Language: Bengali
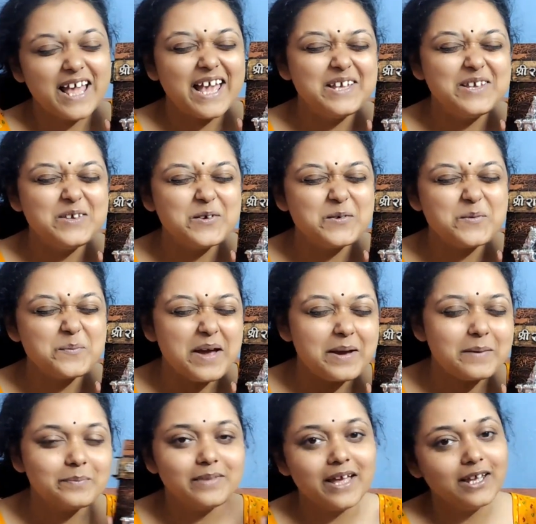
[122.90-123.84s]
থ্যাংক ইউ
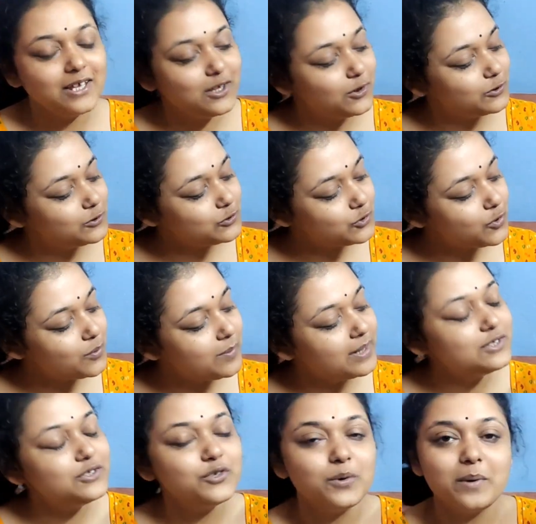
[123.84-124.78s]
ম্যাম থ্যাংক ইউ সো
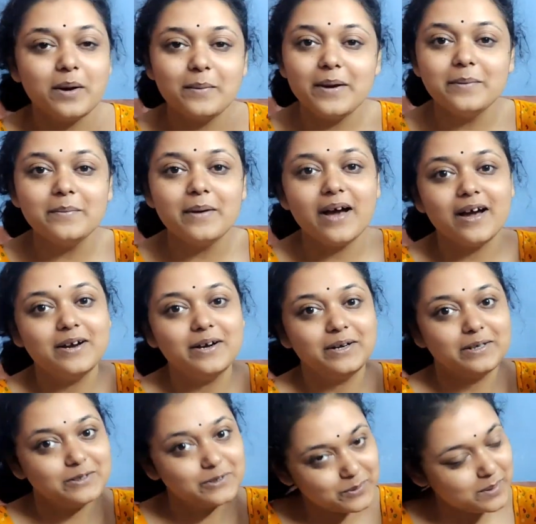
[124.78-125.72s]
মাচ সোমা ম্যাম আর
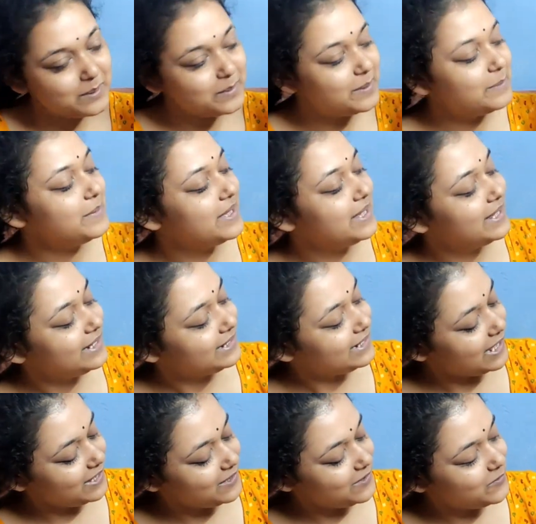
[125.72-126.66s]
জবা ম্যাম
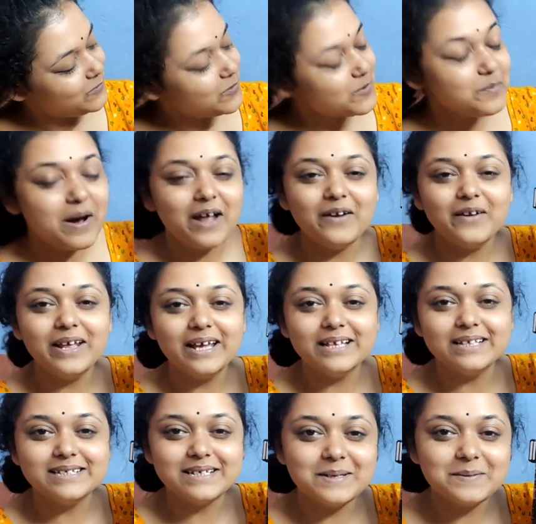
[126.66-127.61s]
থ্যাংক ইউ খুব ভালো
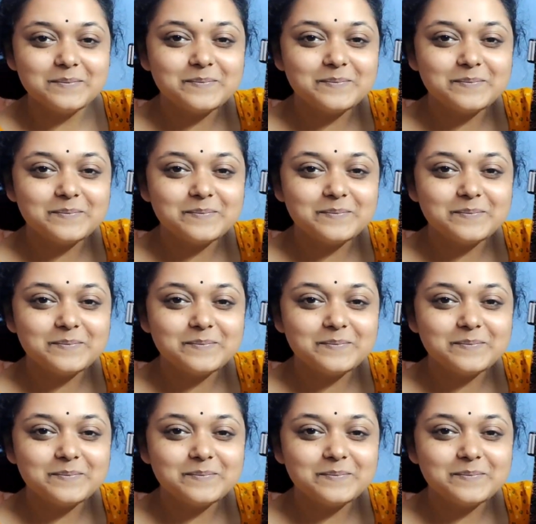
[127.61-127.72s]
লেগেছে